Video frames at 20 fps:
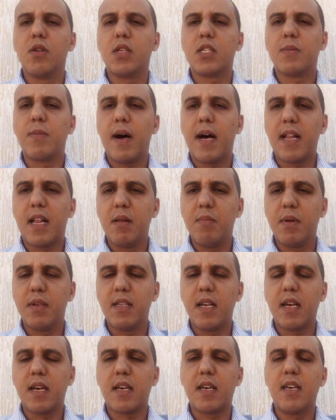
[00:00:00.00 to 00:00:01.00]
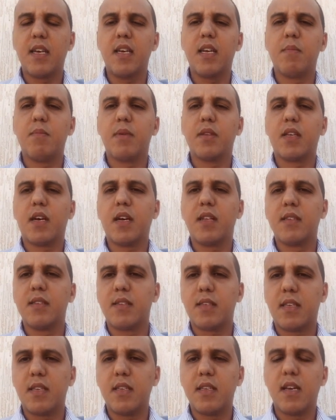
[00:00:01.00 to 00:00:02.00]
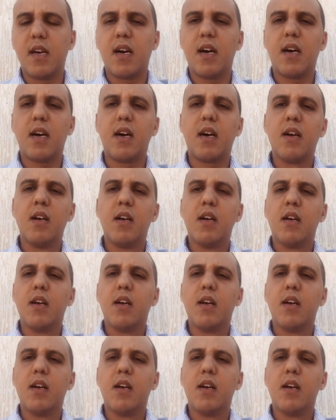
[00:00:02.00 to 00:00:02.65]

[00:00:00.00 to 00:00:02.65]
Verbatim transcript: اصبحت المداخل مدخل التزكيه